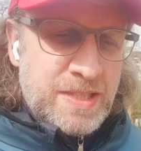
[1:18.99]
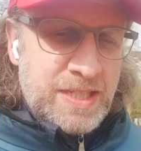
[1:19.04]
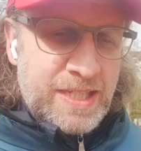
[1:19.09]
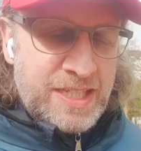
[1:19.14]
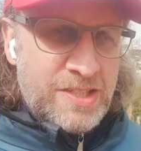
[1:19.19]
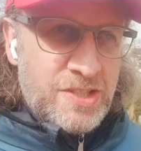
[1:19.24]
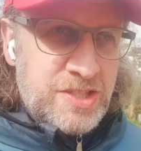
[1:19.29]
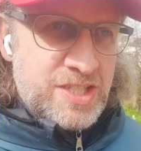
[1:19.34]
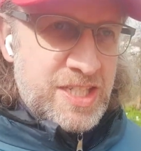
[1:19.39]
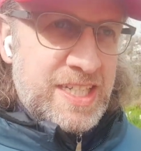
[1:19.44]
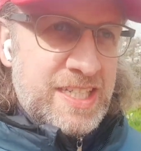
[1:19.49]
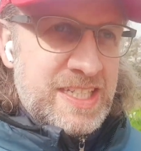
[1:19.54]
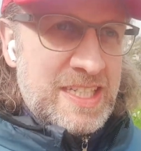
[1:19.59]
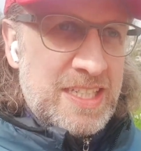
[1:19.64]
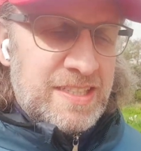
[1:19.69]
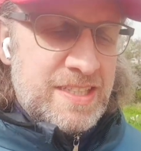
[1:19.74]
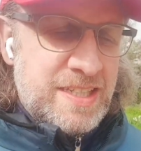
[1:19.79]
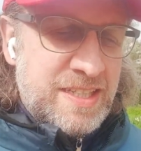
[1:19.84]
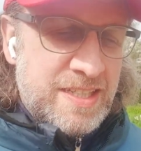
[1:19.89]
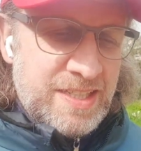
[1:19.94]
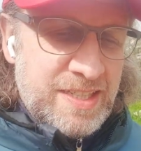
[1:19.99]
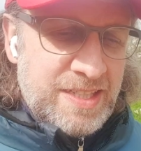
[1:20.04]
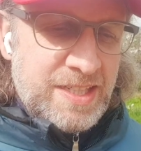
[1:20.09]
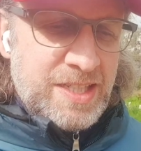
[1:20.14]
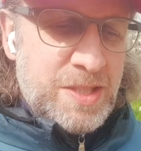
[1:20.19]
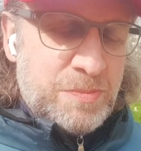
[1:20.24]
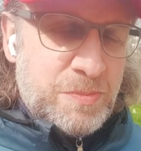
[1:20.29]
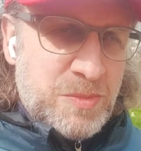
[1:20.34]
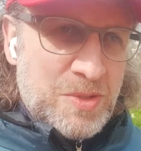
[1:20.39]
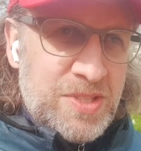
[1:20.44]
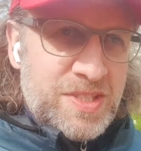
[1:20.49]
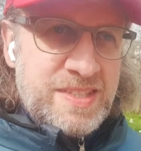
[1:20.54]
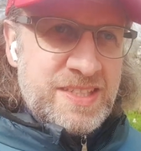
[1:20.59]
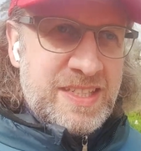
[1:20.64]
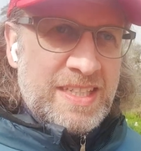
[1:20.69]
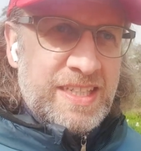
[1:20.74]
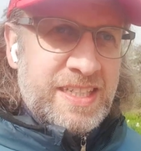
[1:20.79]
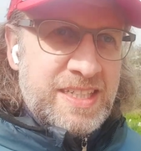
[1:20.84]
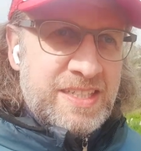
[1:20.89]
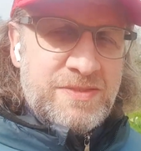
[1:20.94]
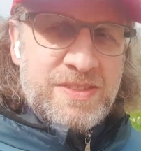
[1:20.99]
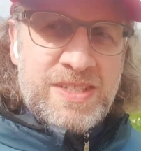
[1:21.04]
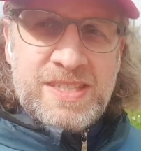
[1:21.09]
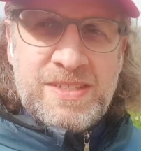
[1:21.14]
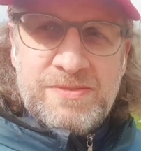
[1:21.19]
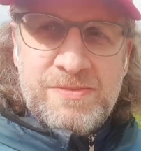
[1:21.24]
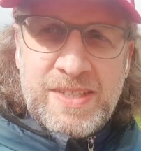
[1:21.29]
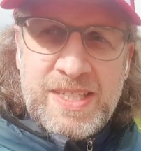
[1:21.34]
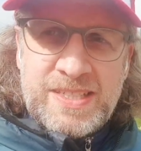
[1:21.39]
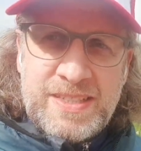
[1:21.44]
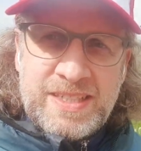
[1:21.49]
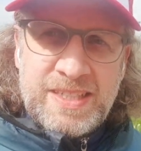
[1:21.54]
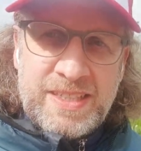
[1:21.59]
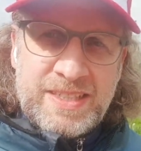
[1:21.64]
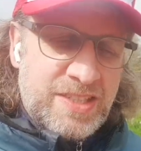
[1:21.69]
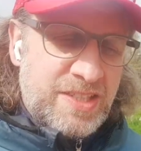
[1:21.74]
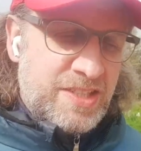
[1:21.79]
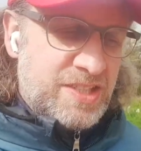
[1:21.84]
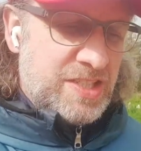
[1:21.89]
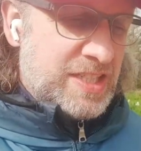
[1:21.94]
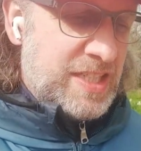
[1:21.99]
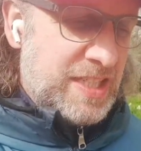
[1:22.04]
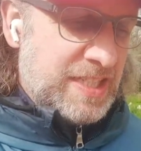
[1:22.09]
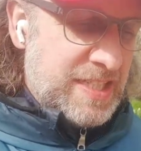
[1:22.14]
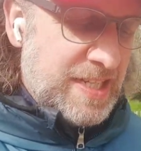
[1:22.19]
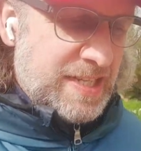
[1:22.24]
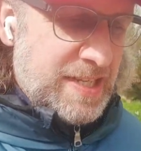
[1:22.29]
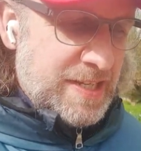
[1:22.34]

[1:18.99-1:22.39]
Rechtsstaatlich muss das Gericht wissen, was da drin steht.